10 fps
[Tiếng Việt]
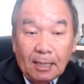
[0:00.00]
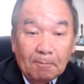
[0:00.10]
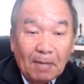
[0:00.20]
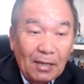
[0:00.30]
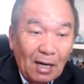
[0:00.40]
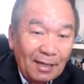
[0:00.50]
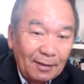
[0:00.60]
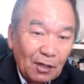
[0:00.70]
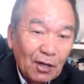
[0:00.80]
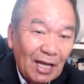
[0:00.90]
mà giờ lên
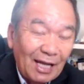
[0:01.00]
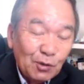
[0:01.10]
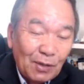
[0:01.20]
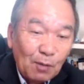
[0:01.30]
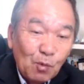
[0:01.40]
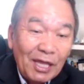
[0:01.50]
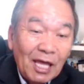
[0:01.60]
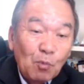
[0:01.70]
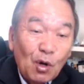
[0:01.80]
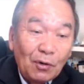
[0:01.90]
đó cái ấy tôi này mỗi
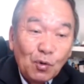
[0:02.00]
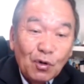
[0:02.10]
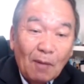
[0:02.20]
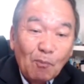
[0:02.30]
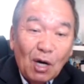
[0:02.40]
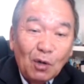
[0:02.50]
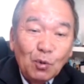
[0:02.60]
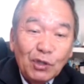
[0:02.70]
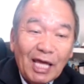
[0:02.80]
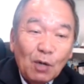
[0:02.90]
nhiệm luôn nu cả mọi
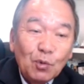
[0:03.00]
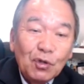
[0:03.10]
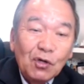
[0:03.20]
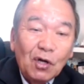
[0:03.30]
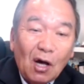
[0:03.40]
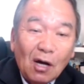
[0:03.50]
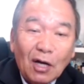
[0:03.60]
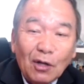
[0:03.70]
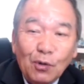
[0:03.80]
lúc kia lúc cứ lo cả